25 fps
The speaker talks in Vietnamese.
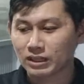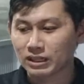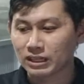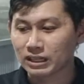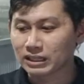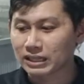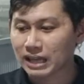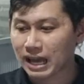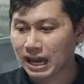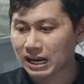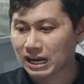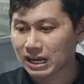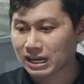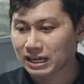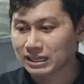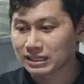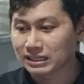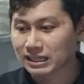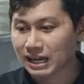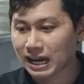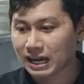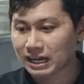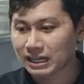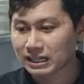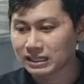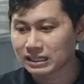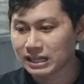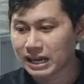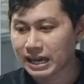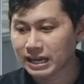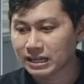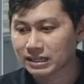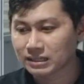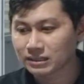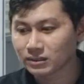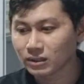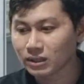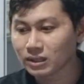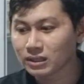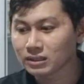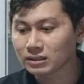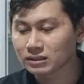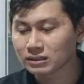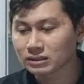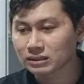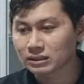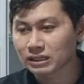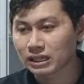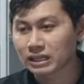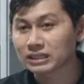Hiện tại
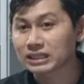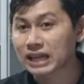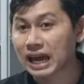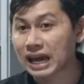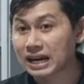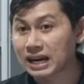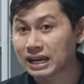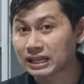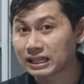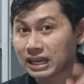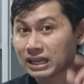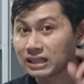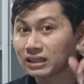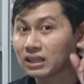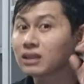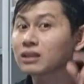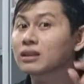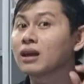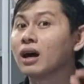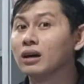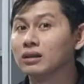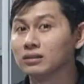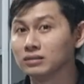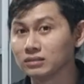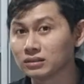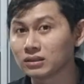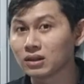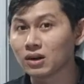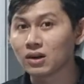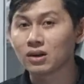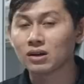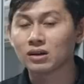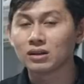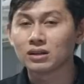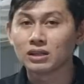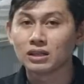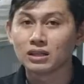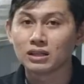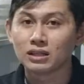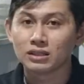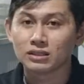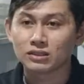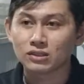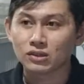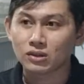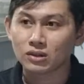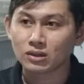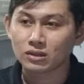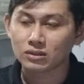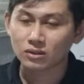đang tiết thuận
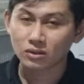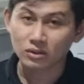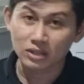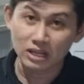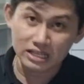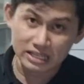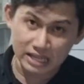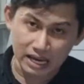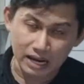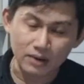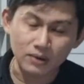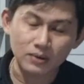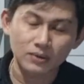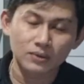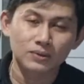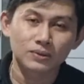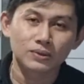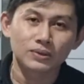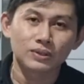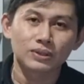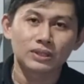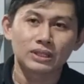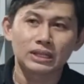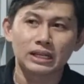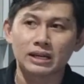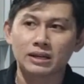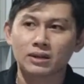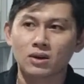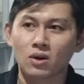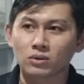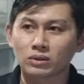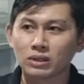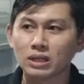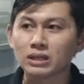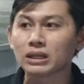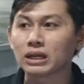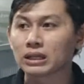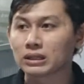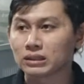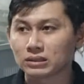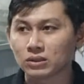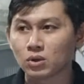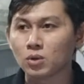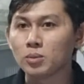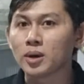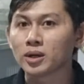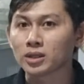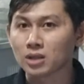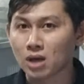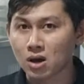cho đi sáo ha, còn tiết nghịch
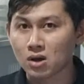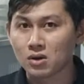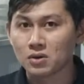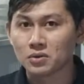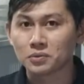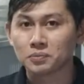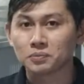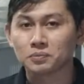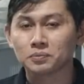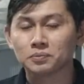của mẫn thon.